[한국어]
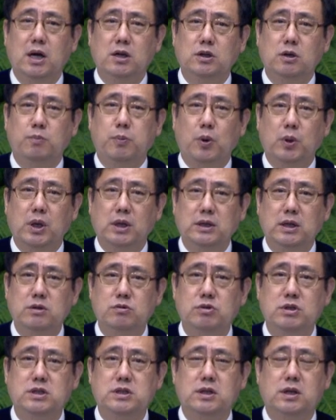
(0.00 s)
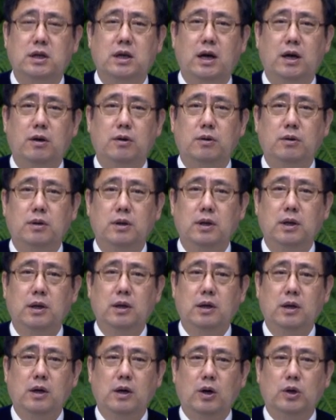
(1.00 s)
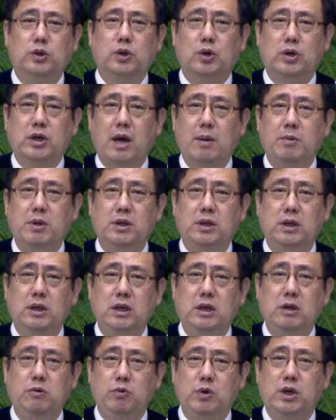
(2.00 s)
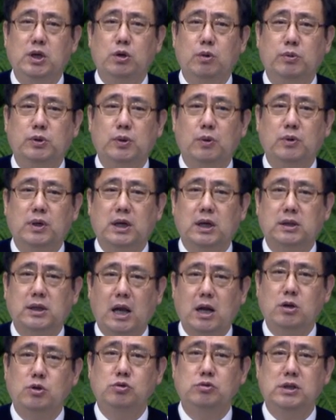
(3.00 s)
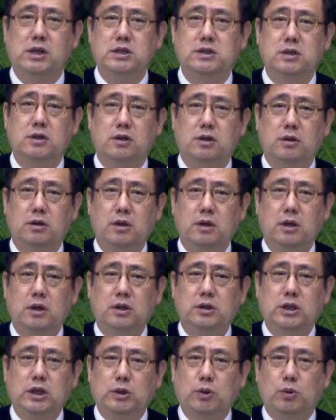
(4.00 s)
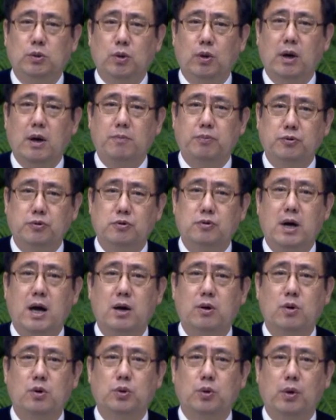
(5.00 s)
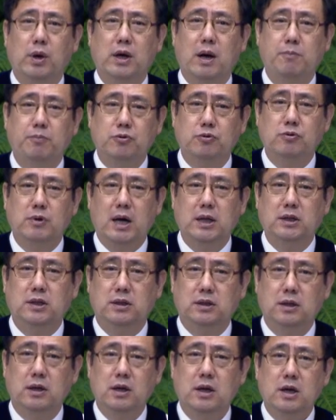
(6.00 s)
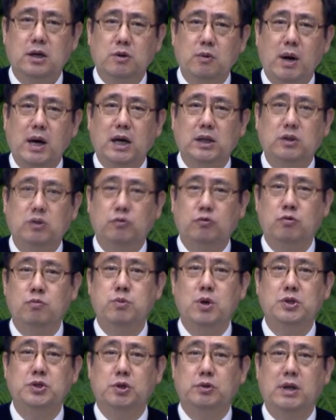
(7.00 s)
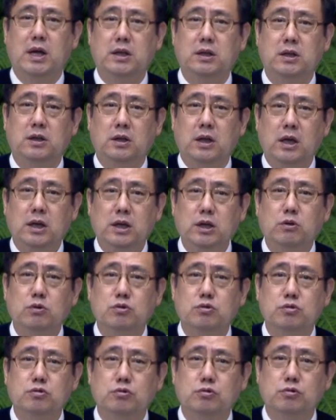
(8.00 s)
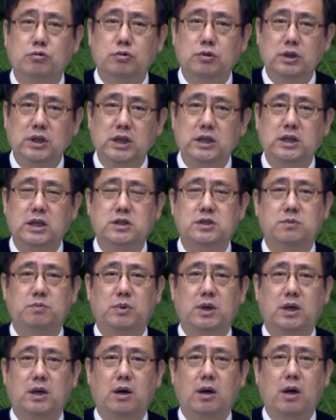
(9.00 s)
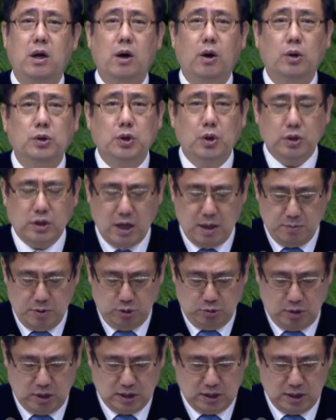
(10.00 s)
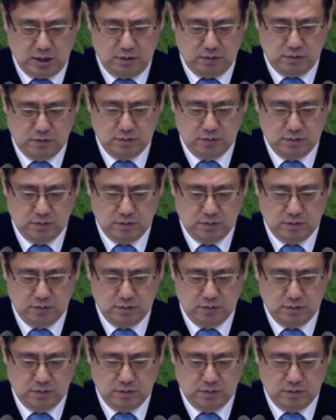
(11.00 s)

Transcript: 극복해낼 수 있을까요? 어떻게 하면 이 위기로부터 우리가 탈출해서 기독교가 부흥하고 교회가 부흥하는 그와 같은 국면 전환을 이룰 수 있겠습니까? 어떻게 하면 될까요?